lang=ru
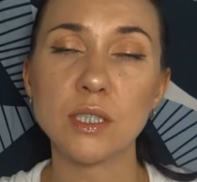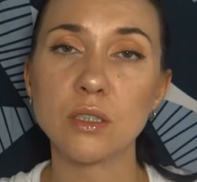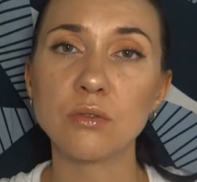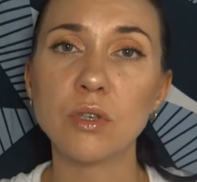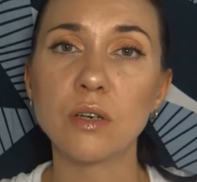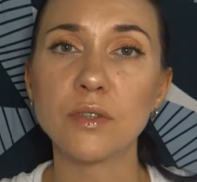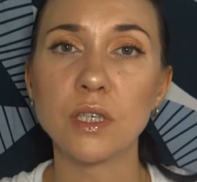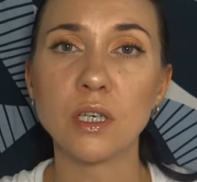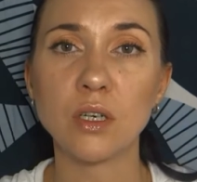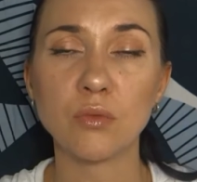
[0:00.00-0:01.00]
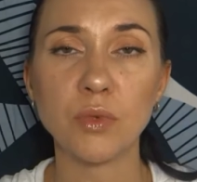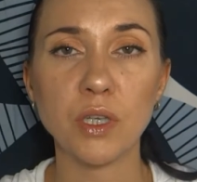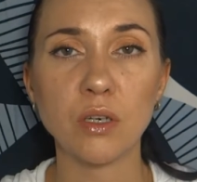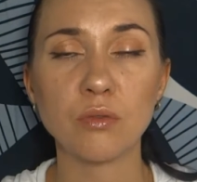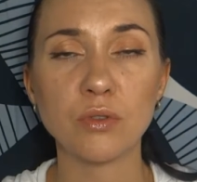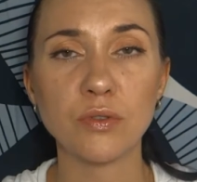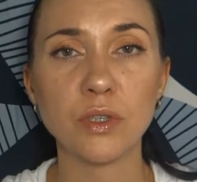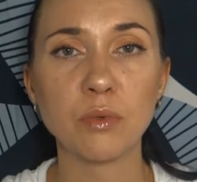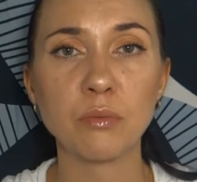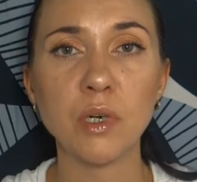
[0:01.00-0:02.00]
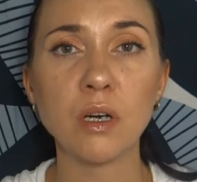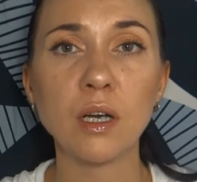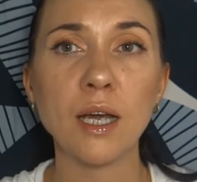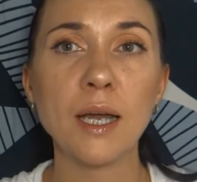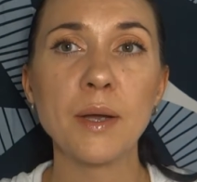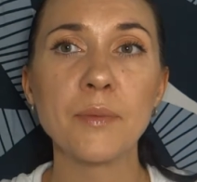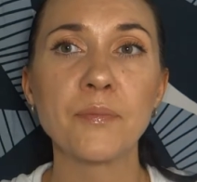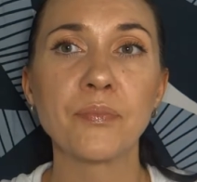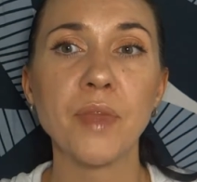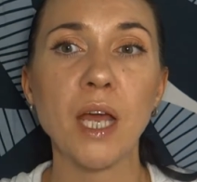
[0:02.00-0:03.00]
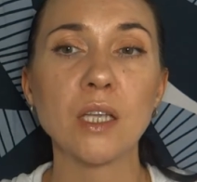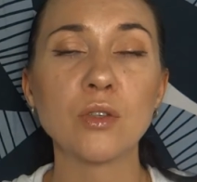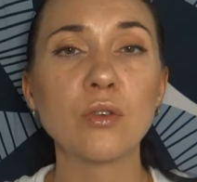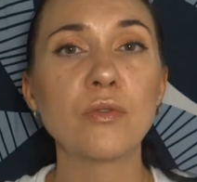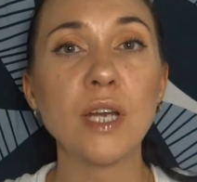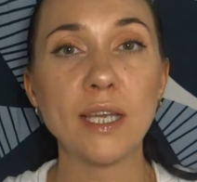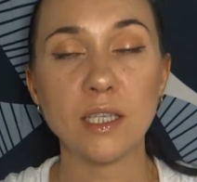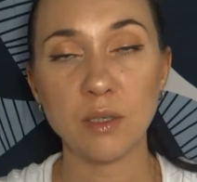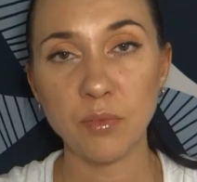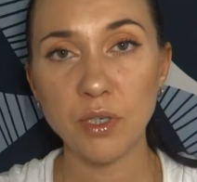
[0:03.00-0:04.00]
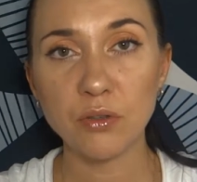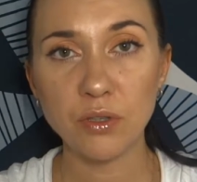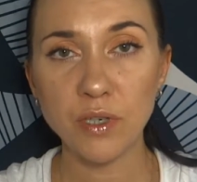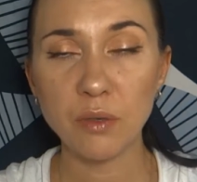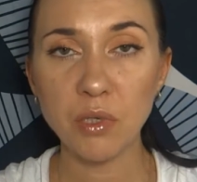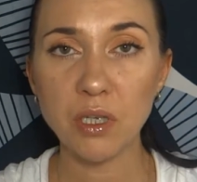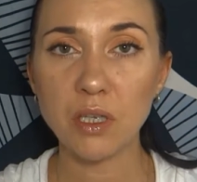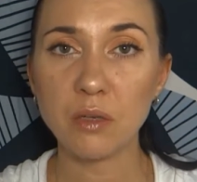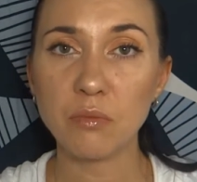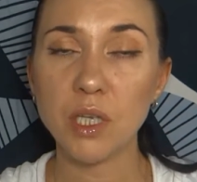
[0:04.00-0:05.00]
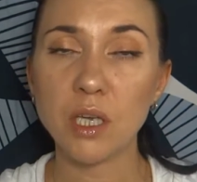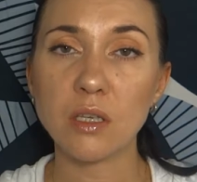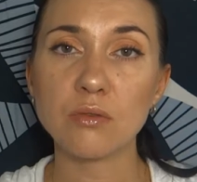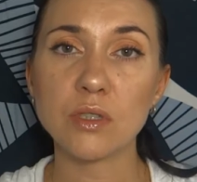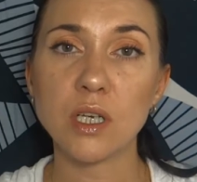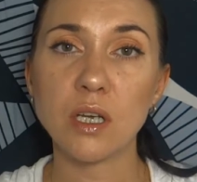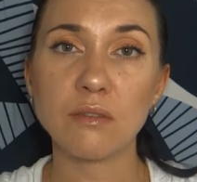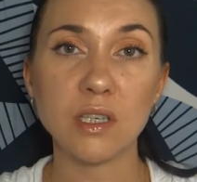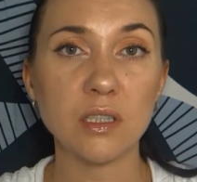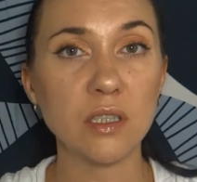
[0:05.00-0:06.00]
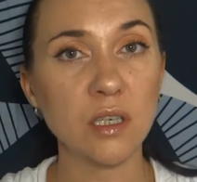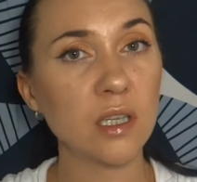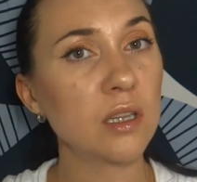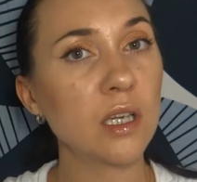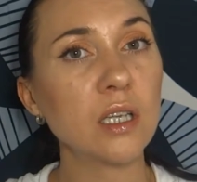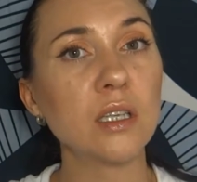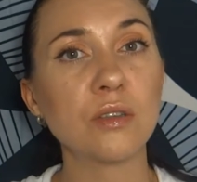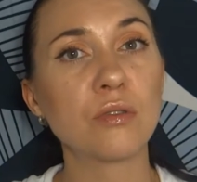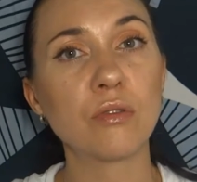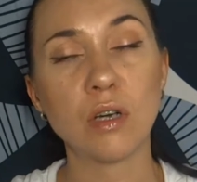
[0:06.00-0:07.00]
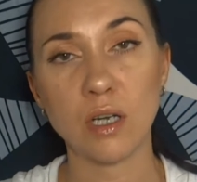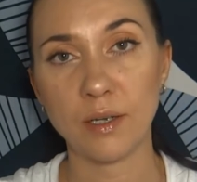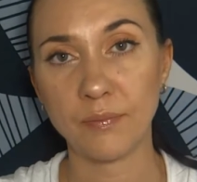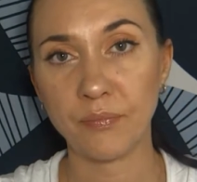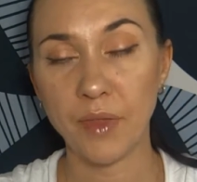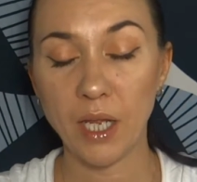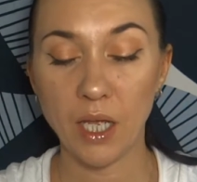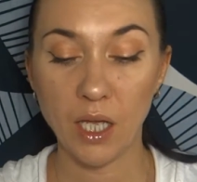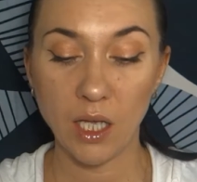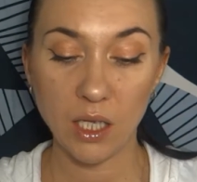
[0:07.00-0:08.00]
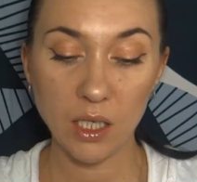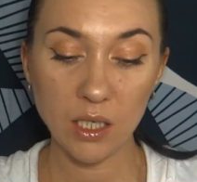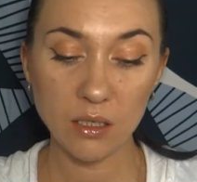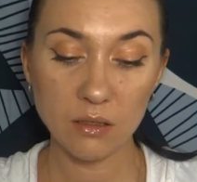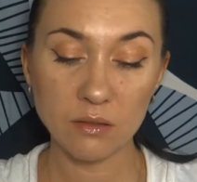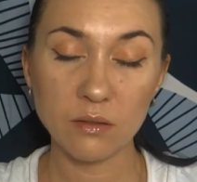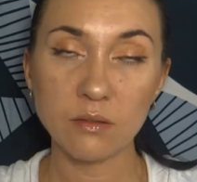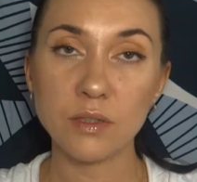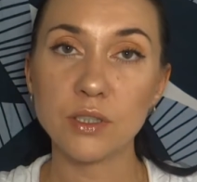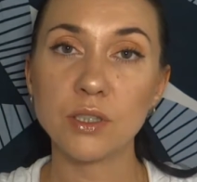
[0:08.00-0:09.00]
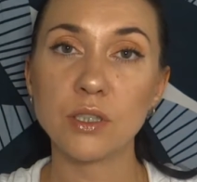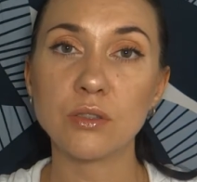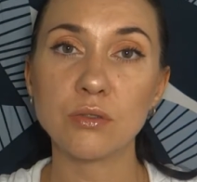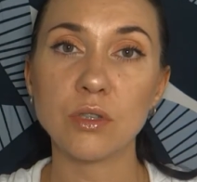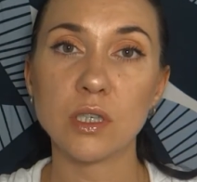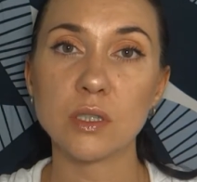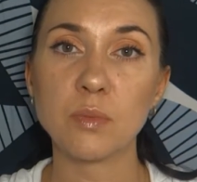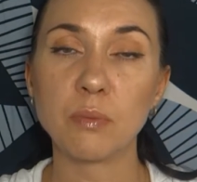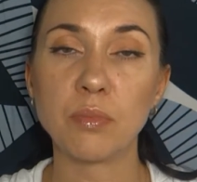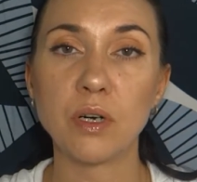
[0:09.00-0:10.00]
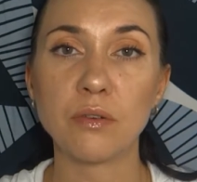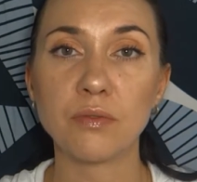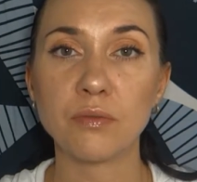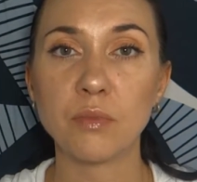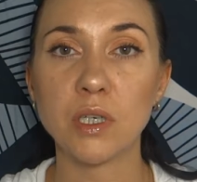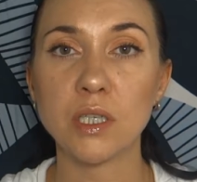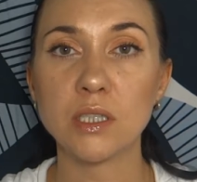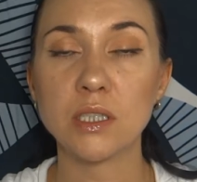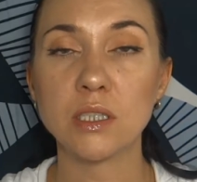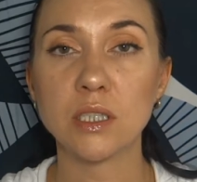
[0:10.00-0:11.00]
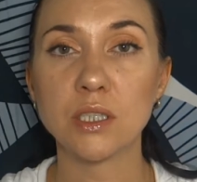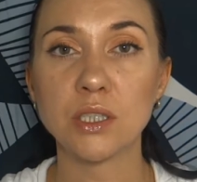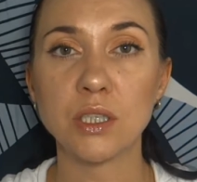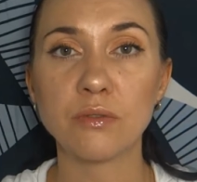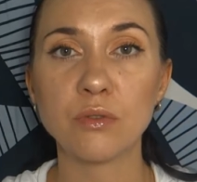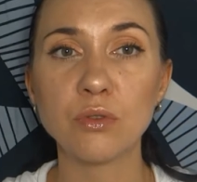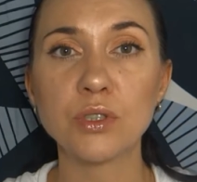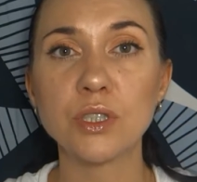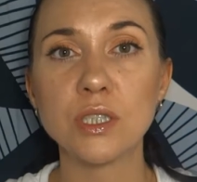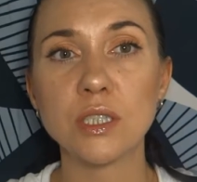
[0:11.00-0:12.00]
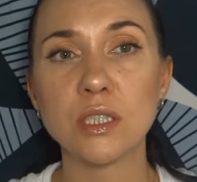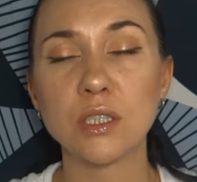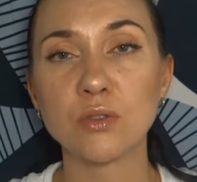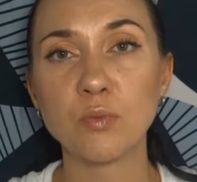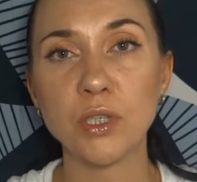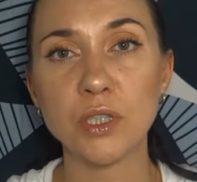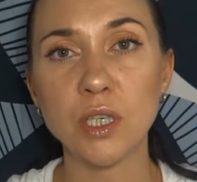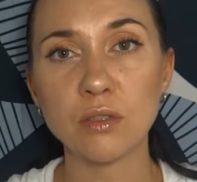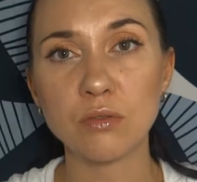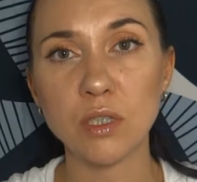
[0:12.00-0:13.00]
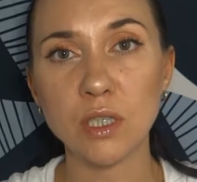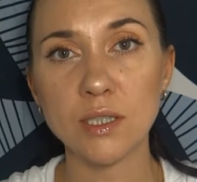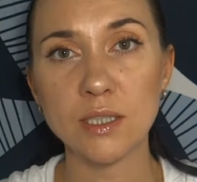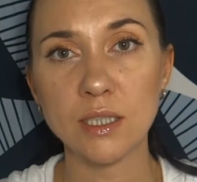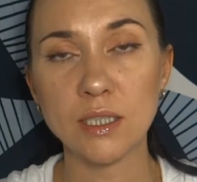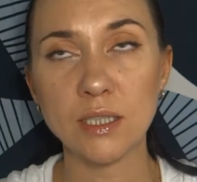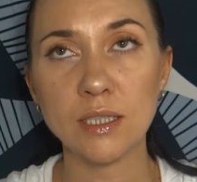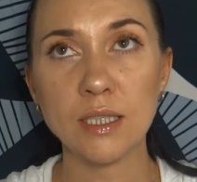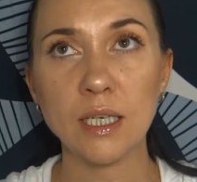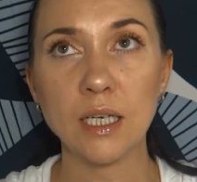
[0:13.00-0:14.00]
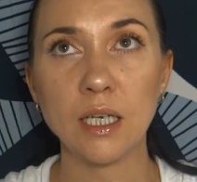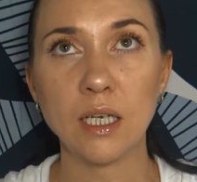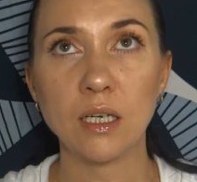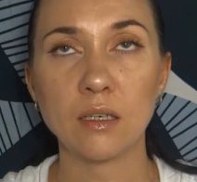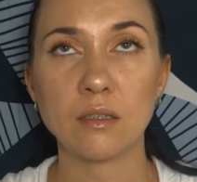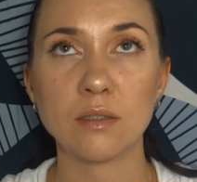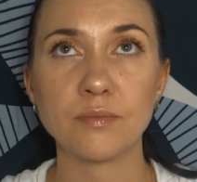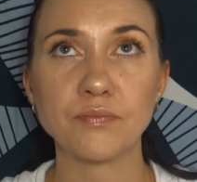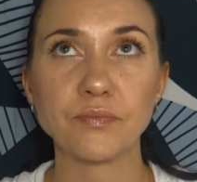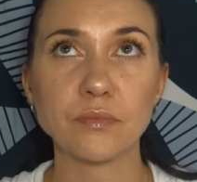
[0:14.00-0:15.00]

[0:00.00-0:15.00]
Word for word: из Садора, вторая у меня от фирмы MAC. Но в летний период времени меня не устраивает ни одна, ни другая. И э, в очередной раз, попав в магазин наш Ревгуш, честно скажу, пошла туда за э,